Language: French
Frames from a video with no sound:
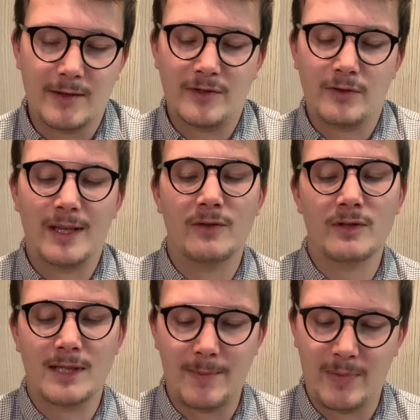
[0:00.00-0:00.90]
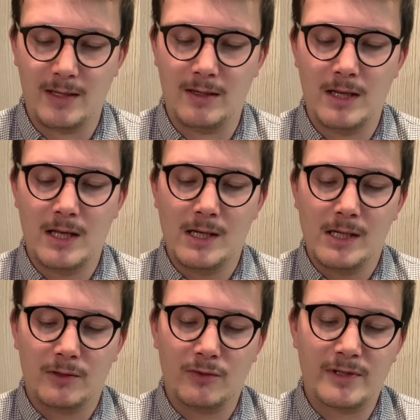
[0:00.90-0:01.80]
aficionados l'appellent.
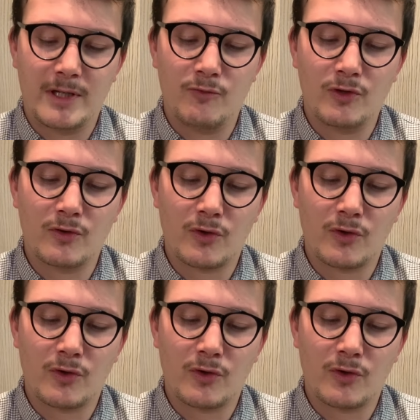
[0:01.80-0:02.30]
Donc c'est une montre